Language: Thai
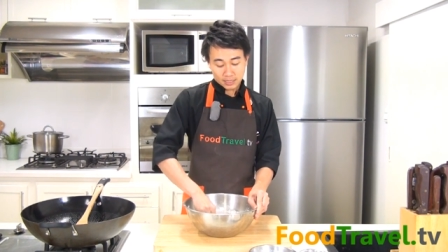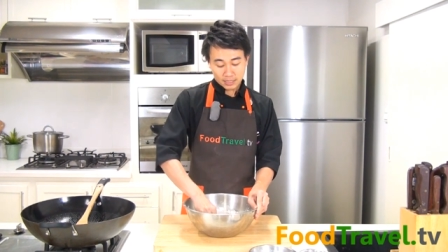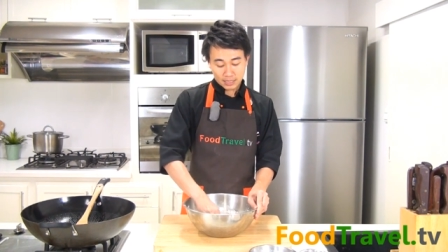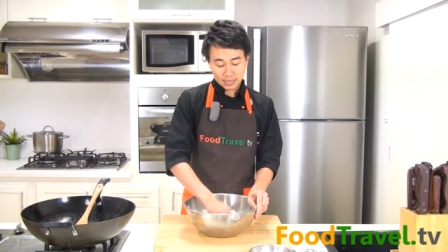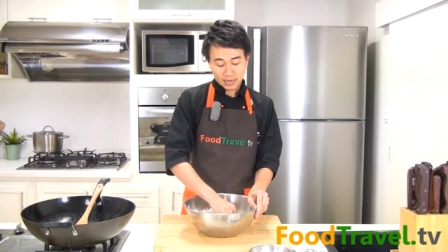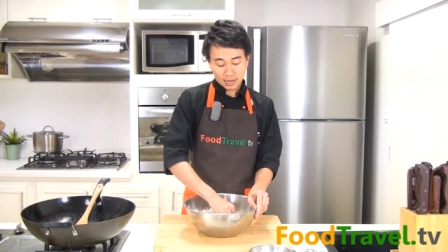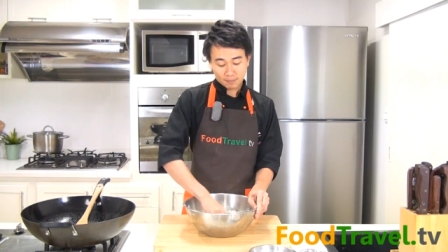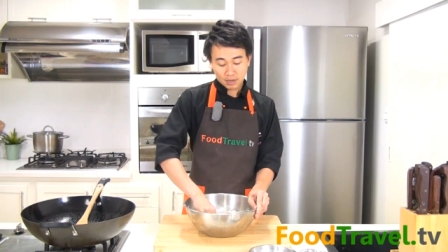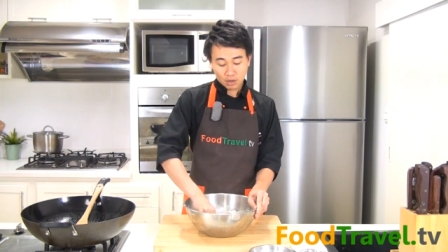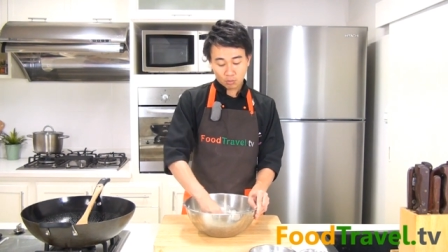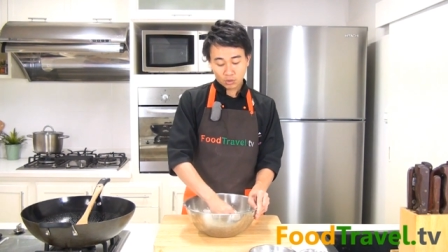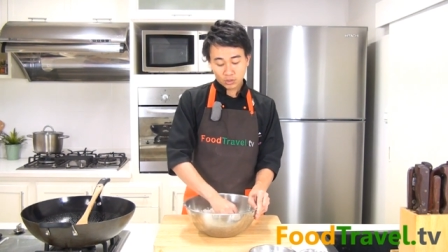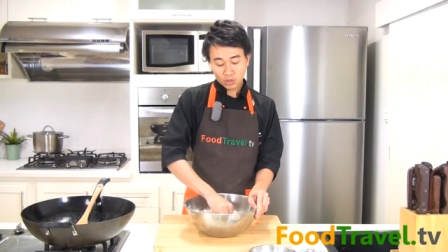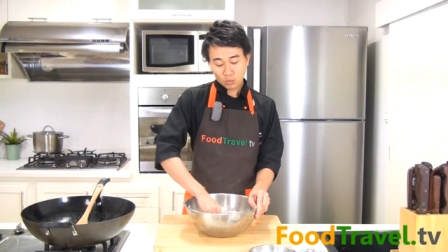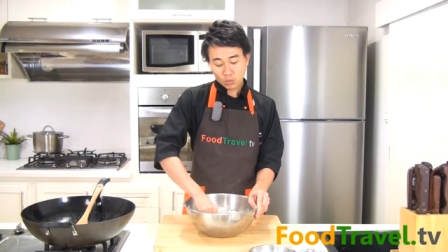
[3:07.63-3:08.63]
นี่นะครับเรา
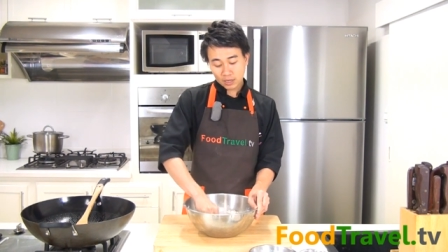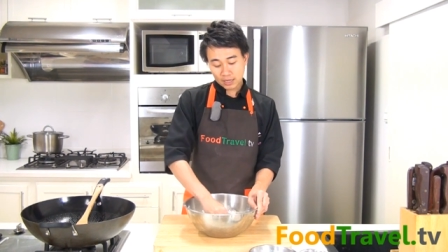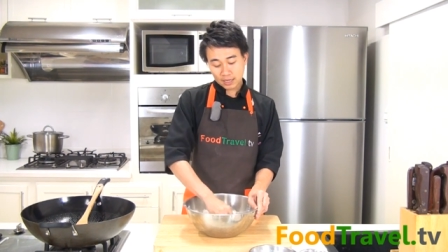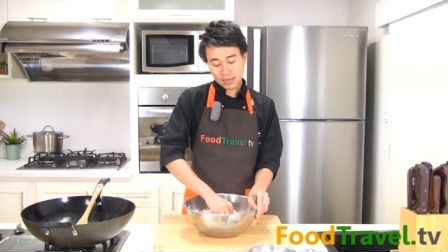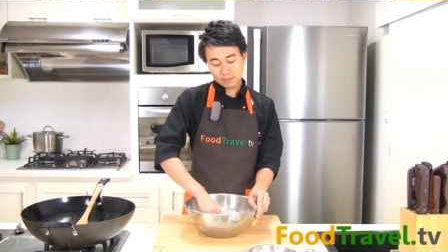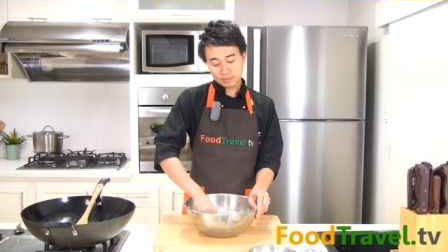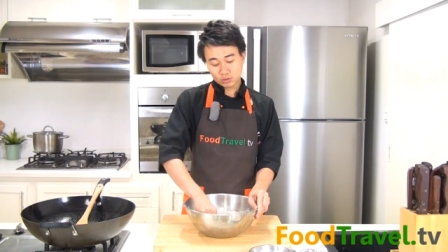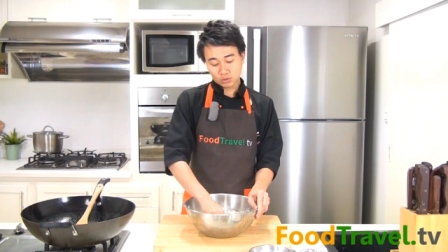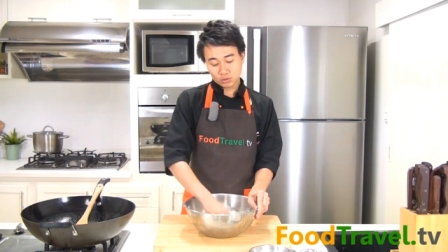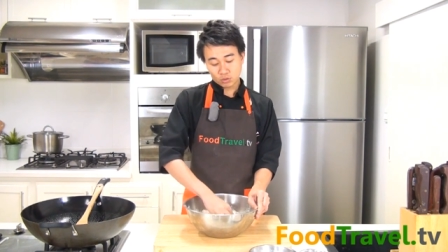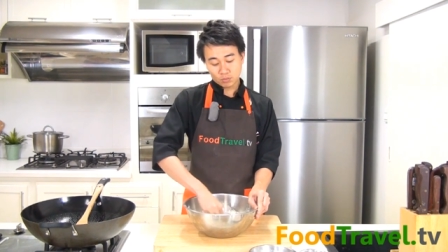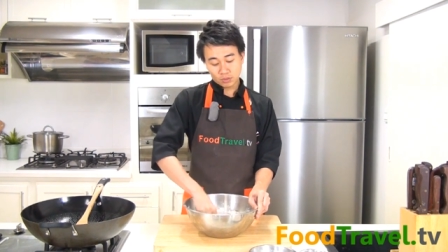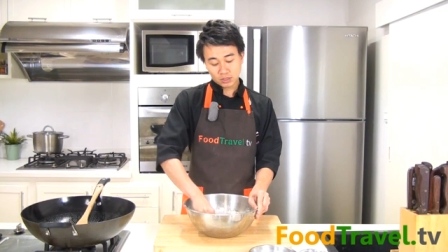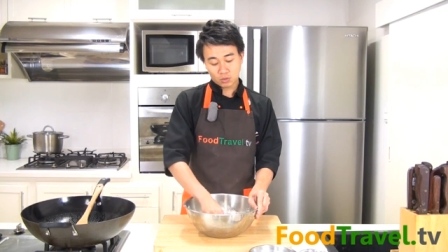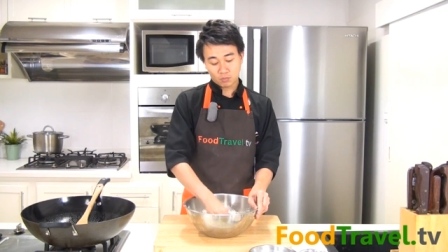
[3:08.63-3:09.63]
ก็นวดนะครับจน
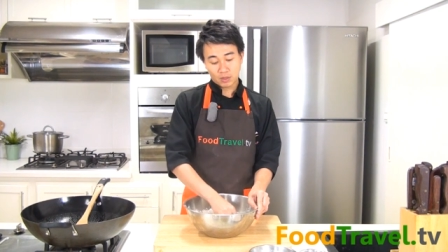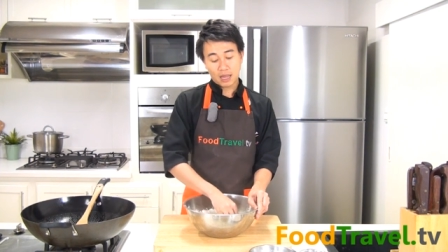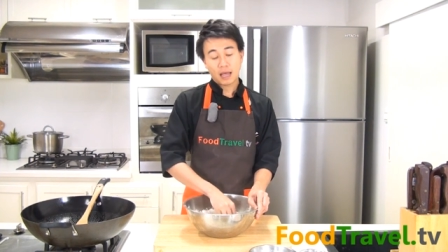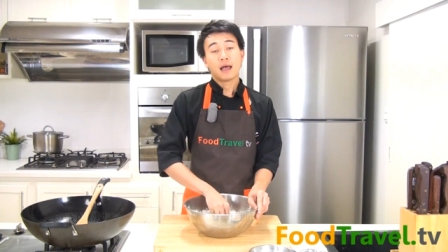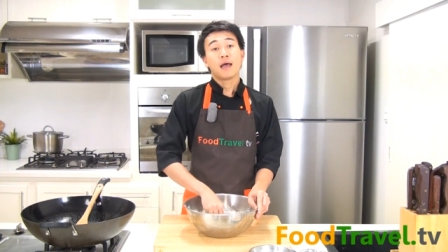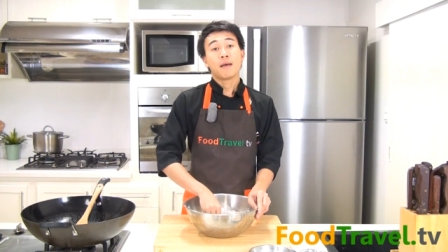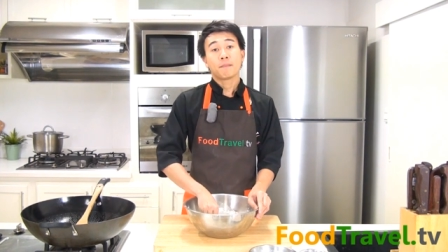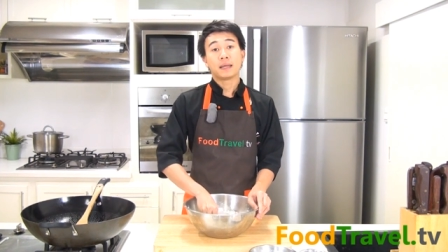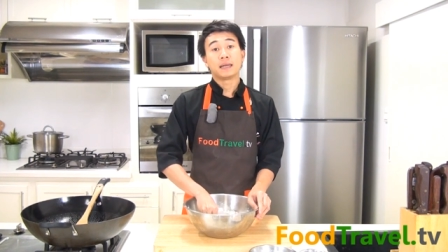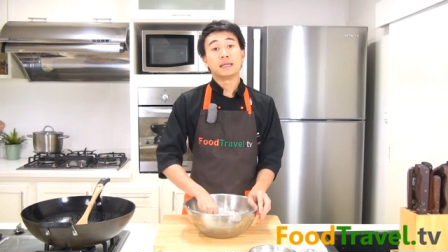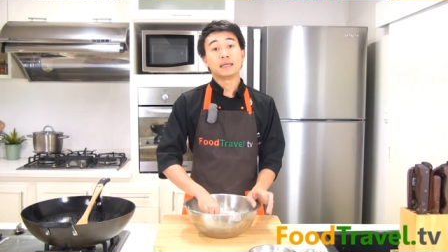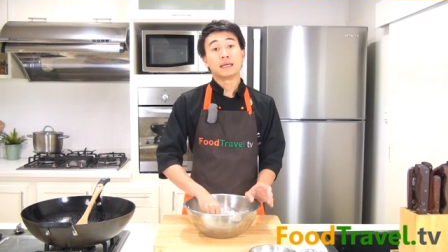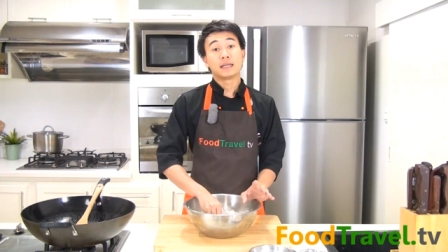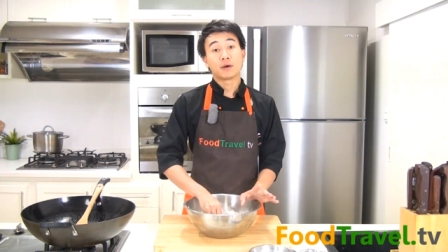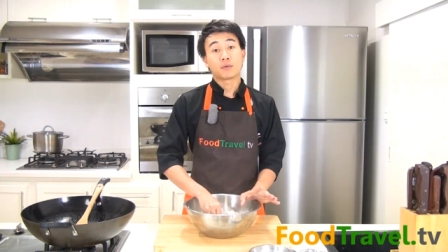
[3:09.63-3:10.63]
ส่วนผสมเนี่ยเป็น
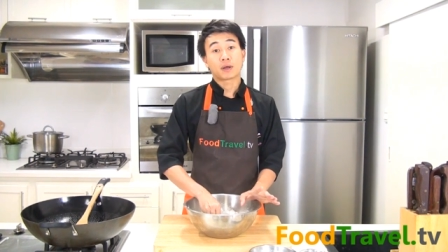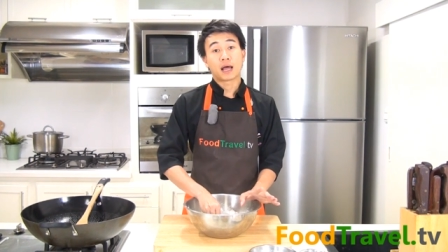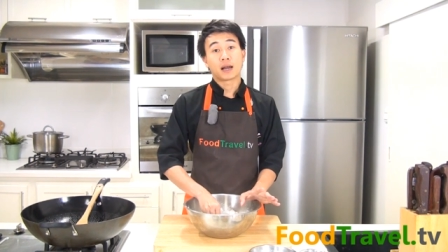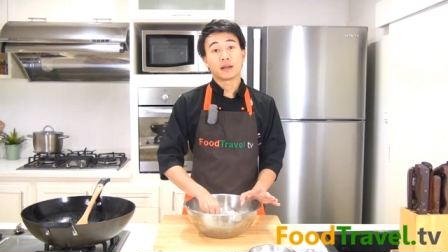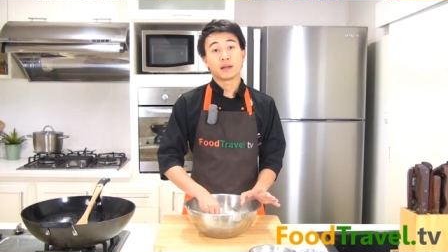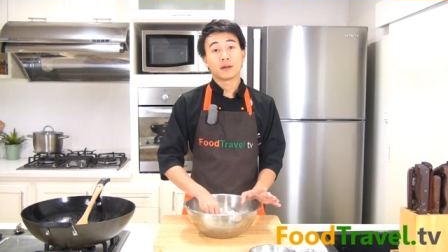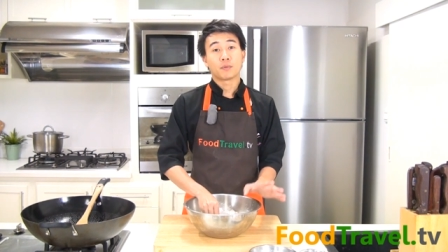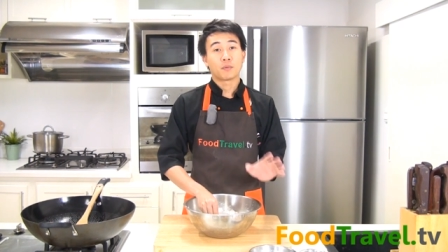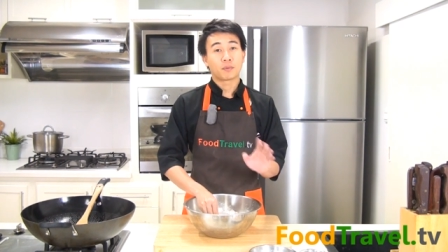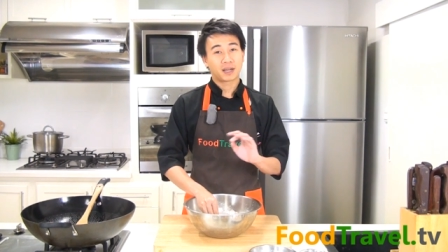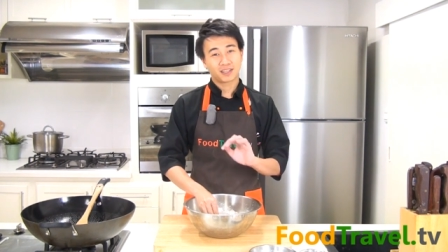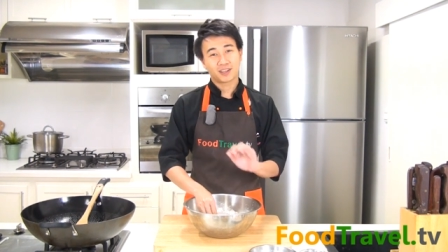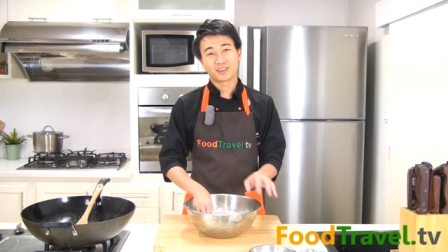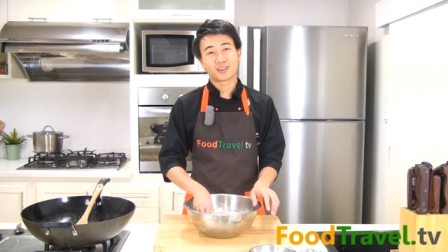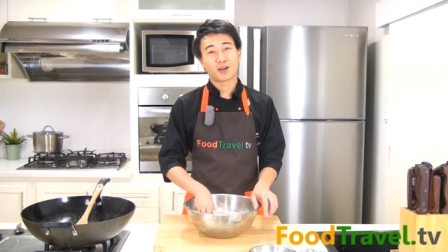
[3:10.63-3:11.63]
เนื้อเดียวกันเดี๋ยวพบ
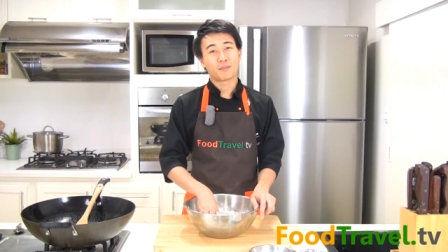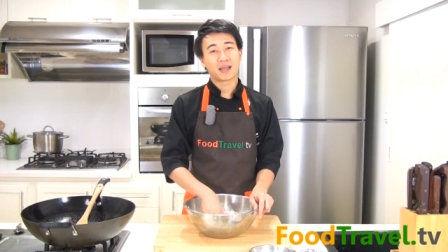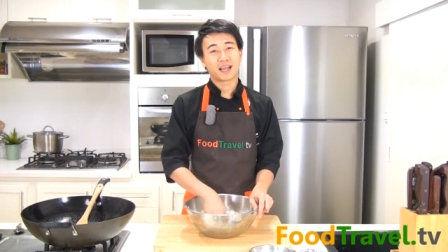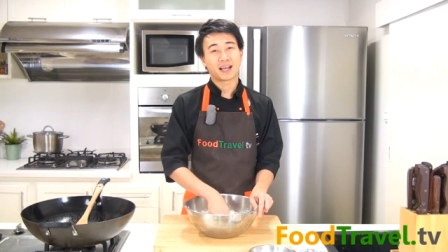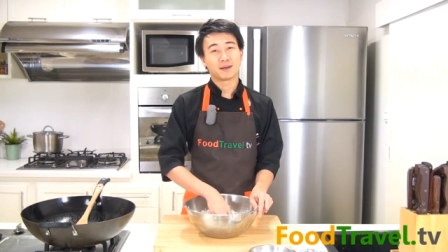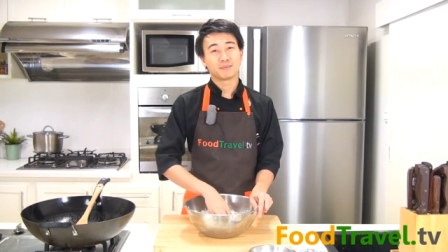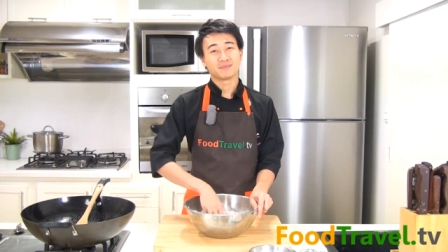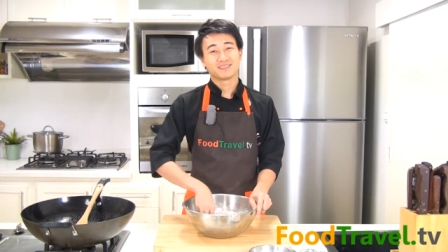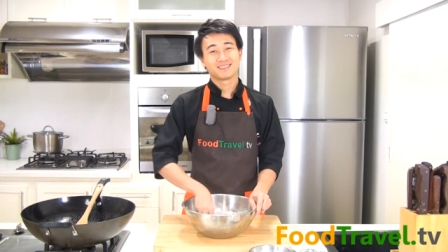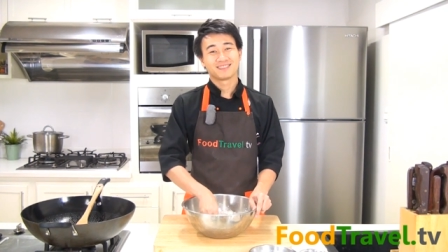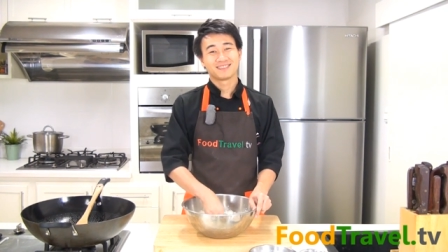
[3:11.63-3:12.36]
ขั้นตอนต่อไปครับ